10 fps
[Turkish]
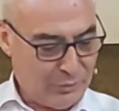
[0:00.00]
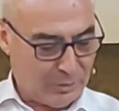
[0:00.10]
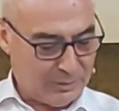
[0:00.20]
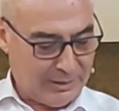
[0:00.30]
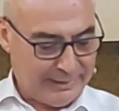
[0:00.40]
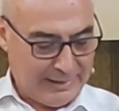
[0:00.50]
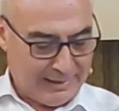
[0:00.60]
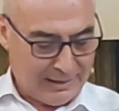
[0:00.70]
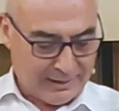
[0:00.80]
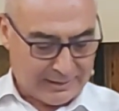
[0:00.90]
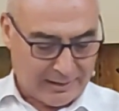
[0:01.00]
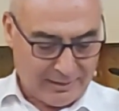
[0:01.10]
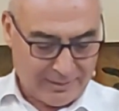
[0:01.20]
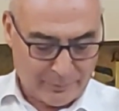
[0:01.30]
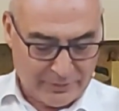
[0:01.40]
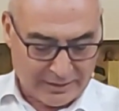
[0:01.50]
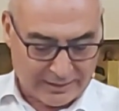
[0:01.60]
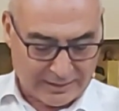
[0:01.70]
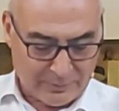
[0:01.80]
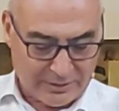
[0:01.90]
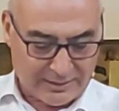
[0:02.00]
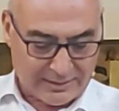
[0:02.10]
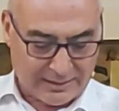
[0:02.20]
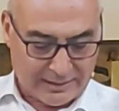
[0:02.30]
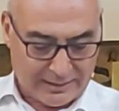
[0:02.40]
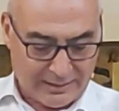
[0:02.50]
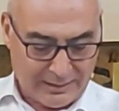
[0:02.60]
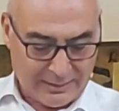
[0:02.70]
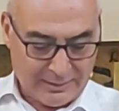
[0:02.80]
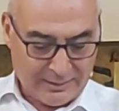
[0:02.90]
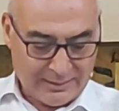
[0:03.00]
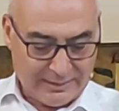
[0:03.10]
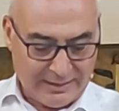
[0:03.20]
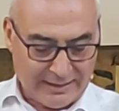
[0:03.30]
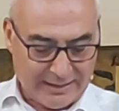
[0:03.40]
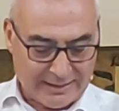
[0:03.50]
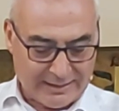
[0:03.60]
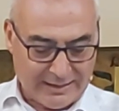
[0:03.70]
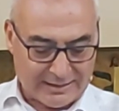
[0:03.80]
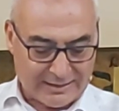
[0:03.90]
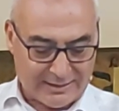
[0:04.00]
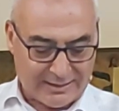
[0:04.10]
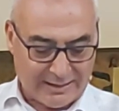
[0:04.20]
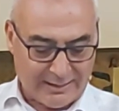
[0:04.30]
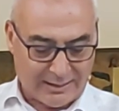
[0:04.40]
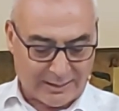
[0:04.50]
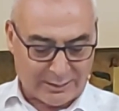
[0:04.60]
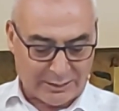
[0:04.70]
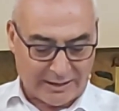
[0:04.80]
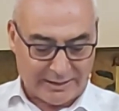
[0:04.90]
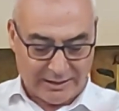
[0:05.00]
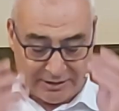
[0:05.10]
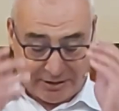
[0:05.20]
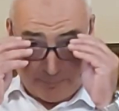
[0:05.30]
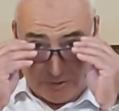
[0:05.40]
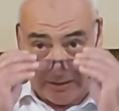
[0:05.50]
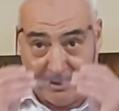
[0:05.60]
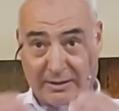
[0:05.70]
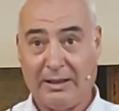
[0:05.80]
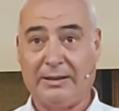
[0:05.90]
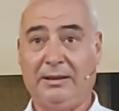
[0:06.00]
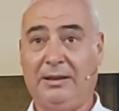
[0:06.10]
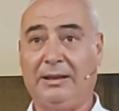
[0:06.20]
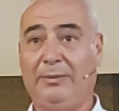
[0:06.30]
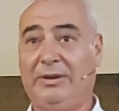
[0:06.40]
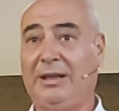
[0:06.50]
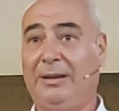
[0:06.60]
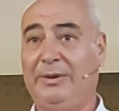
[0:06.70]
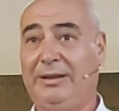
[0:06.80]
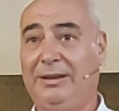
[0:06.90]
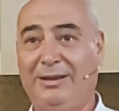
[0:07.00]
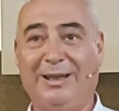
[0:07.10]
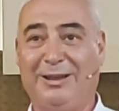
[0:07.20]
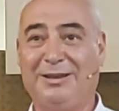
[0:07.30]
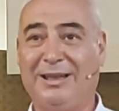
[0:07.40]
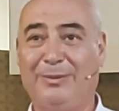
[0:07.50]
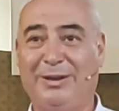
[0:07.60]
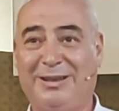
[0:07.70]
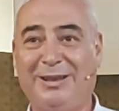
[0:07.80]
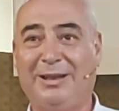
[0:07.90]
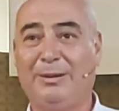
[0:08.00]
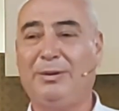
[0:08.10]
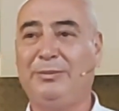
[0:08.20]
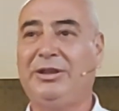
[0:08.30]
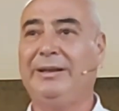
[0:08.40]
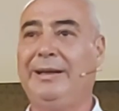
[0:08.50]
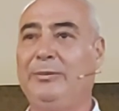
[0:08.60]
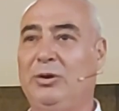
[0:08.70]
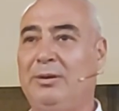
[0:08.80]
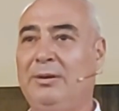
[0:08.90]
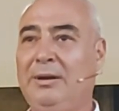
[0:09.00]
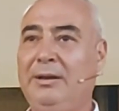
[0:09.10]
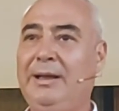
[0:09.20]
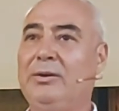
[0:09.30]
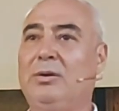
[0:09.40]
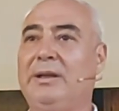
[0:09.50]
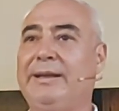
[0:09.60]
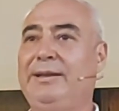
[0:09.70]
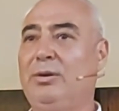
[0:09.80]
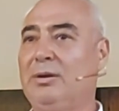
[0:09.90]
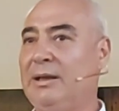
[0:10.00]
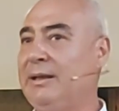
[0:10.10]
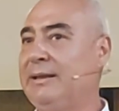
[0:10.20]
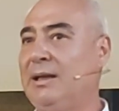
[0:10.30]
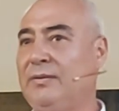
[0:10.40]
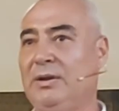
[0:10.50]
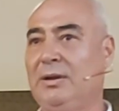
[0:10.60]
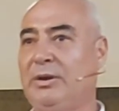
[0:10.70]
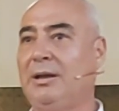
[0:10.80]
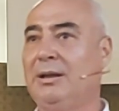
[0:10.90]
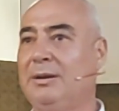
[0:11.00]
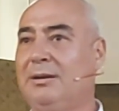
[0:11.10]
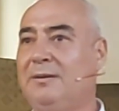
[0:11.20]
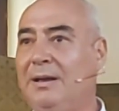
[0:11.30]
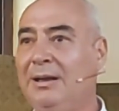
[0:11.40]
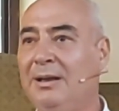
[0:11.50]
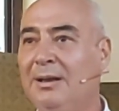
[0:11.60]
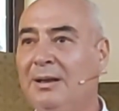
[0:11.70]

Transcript: yolda giderlerken bir adam İsa'ya nereye gidersen senin ardından geleceğim dedi. Aslında adam İsa Mesih, yani İsa Mesih adama bir şey demiyor. Yani yolda gidiyorlar, etrafında bir kalabalık var